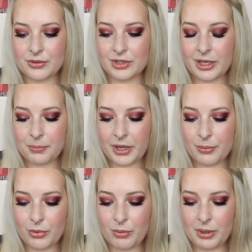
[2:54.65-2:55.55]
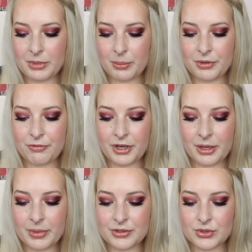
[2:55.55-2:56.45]
Also ich habe kein Problem damit, wenn da
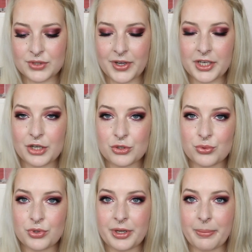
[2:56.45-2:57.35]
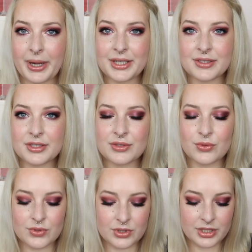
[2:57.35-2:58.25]
mal so zwei, drei Töne dabei sind, die
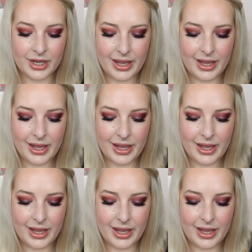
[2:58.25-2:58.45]
so sind.